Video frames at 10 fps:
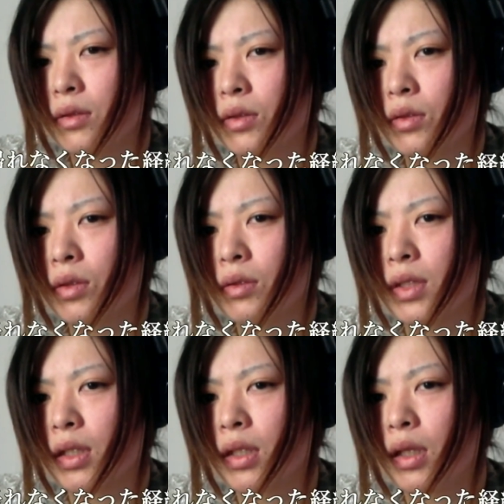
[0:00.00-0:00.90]
その時
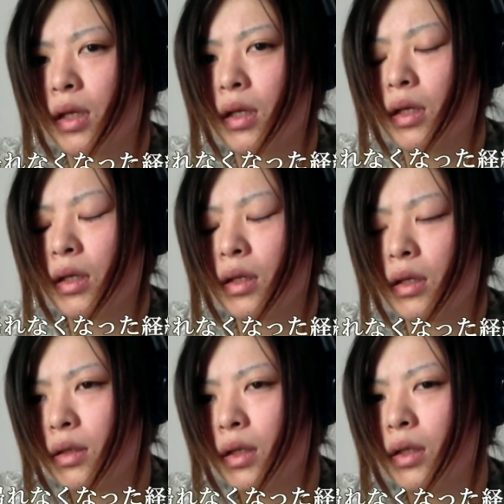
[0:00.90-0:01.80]
の雑記で
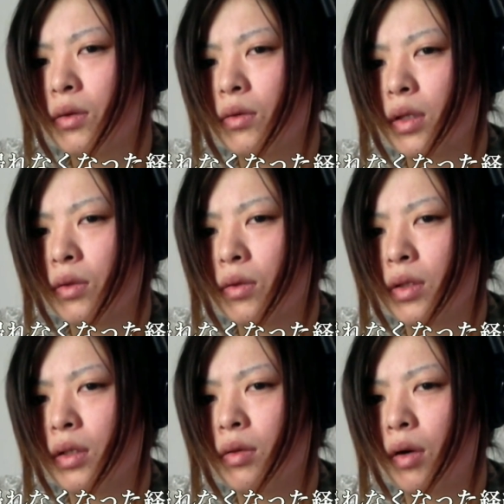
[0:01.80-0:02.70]
なんでこんなと
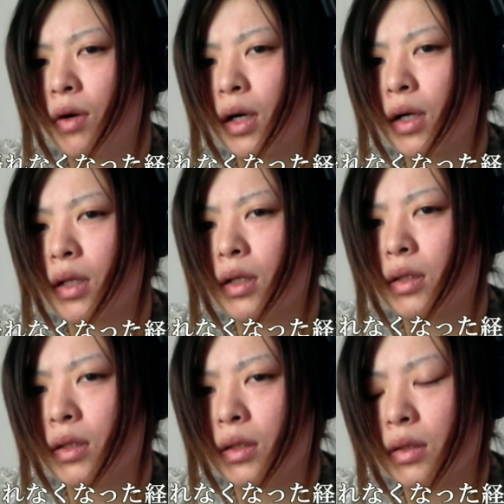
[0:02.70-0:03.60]
ころにいるのかわからな
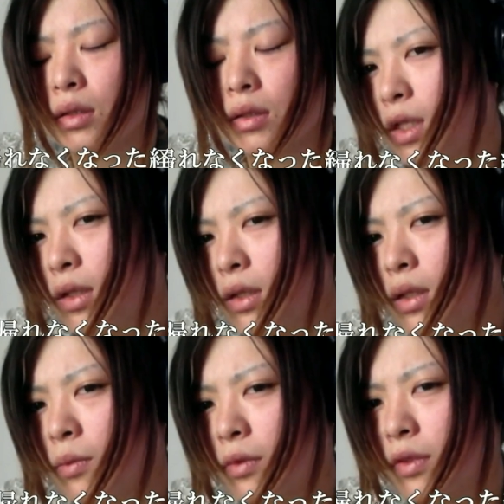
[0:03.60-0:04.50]
いって
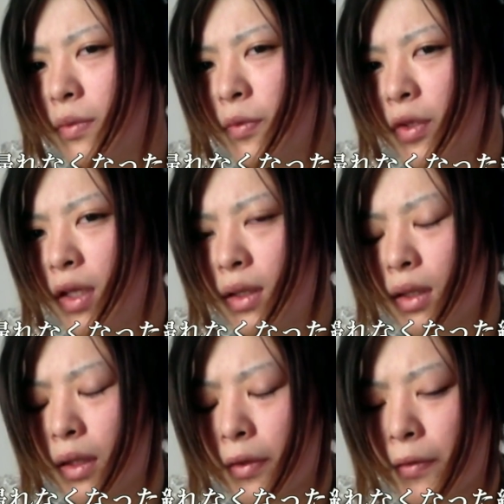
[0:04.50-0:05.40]
何でもクソもね
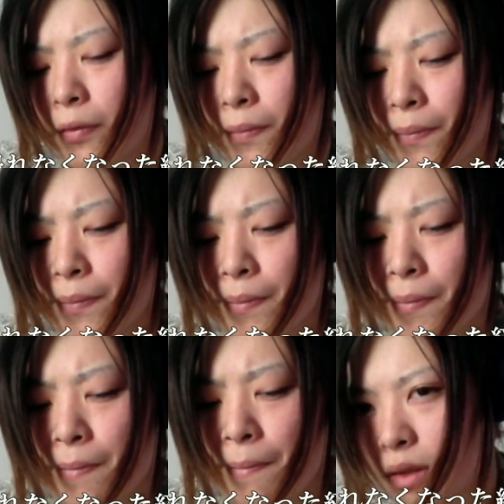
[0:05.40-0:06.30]
えんだよだ
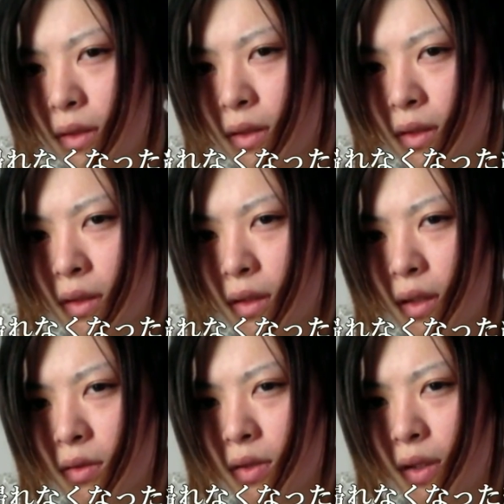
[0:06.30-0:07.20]

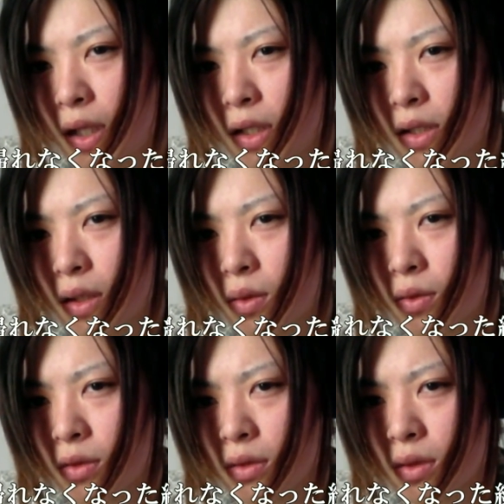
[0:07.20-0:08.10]
からうちは話が
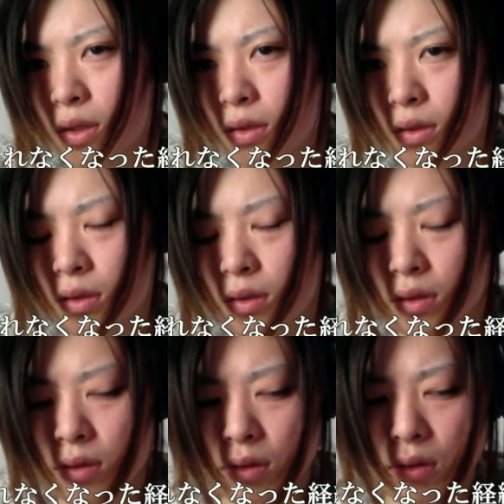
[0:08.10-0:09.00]
特殊すぎる
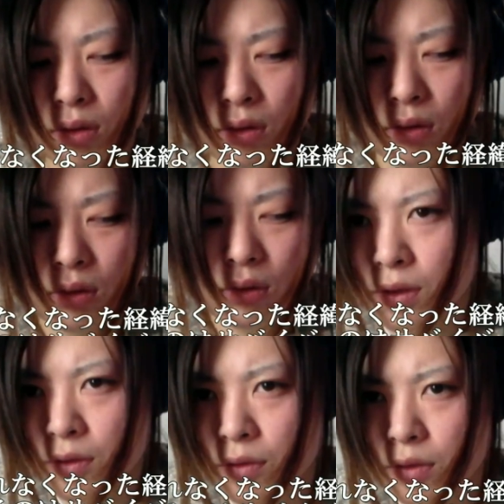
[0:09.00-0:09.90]

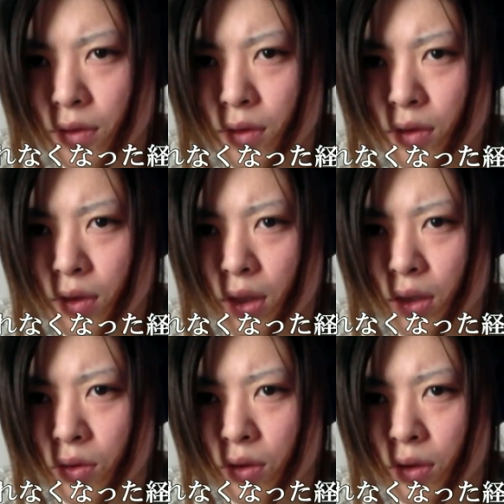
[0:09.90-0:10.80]
普通の人が
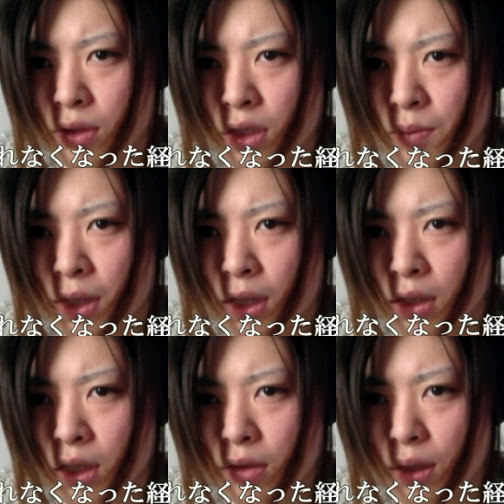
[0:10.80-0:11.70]
納得いく説明な
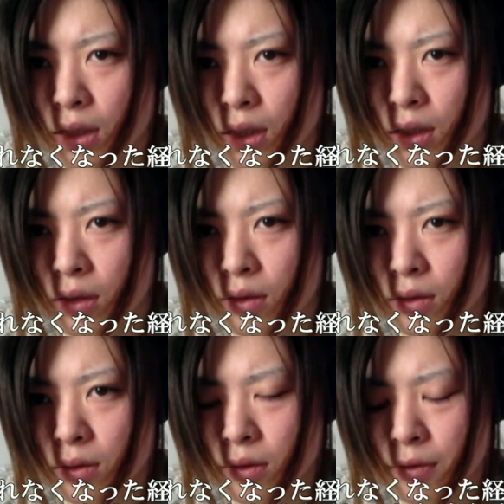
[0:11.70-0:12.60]
んかできるわけないだろ
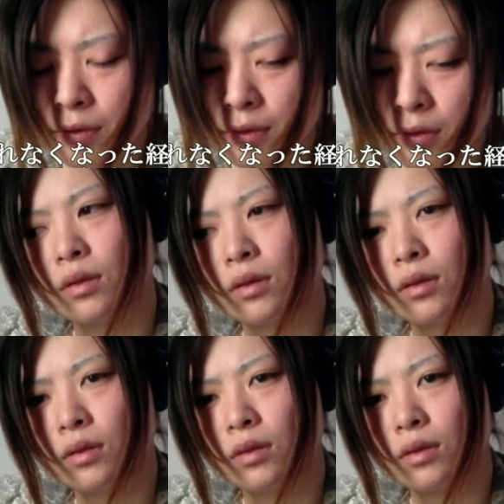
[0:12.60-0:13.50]

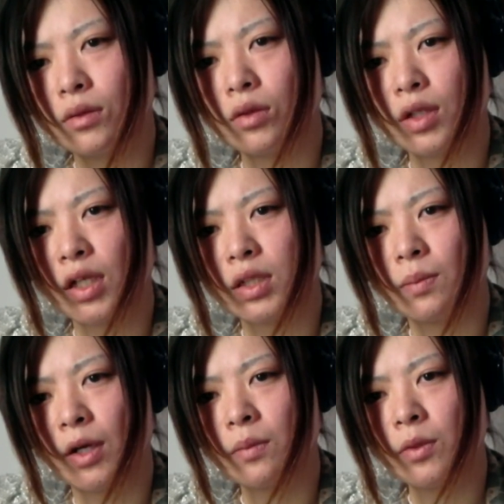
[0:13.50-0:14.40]
どこに対
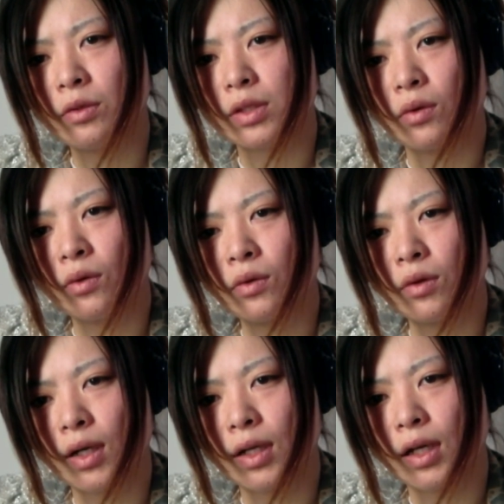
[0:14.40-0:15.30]
しても歩み寄るしか方
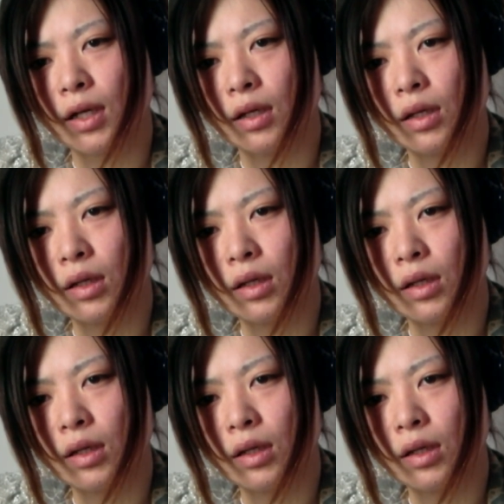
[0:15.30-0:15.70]
法がない